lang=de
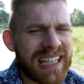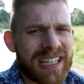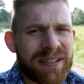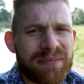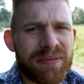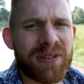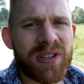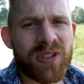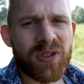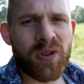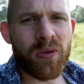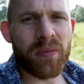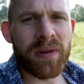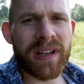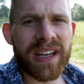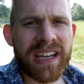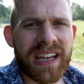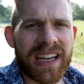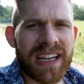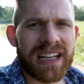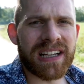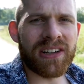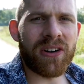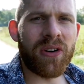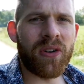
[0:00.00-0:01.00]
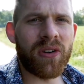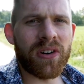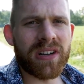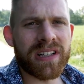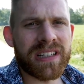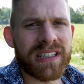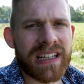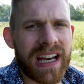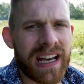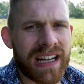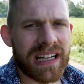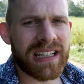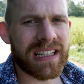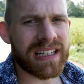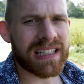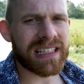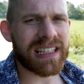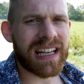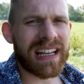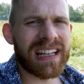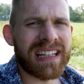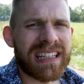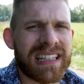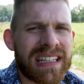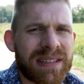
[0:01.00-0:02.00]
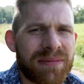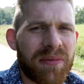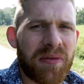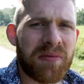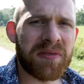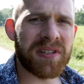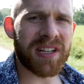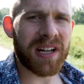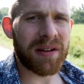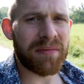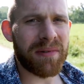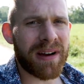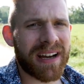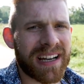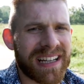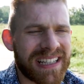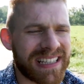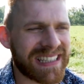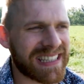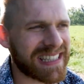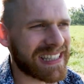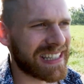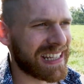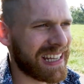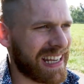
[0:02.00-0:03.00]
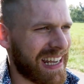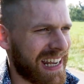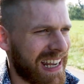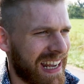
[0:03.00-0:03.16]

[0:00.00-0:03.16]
Ich bin Tobi Krick und eine der Sachen, die ich momentan mache, ist,